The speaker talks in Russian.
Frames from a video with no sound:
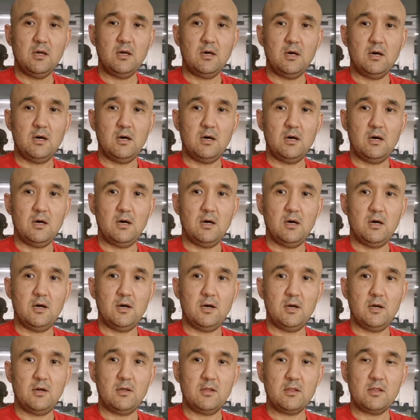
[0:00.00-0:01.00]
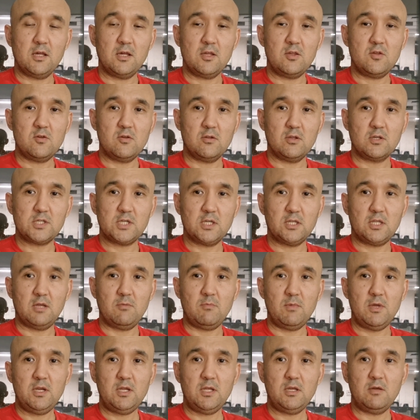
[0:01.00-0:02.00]
а, Соединенные Штаты
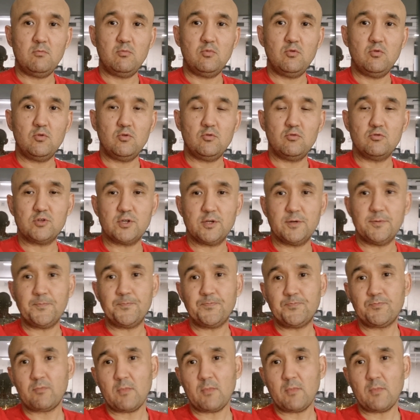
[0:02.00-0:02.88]
Америки будет уже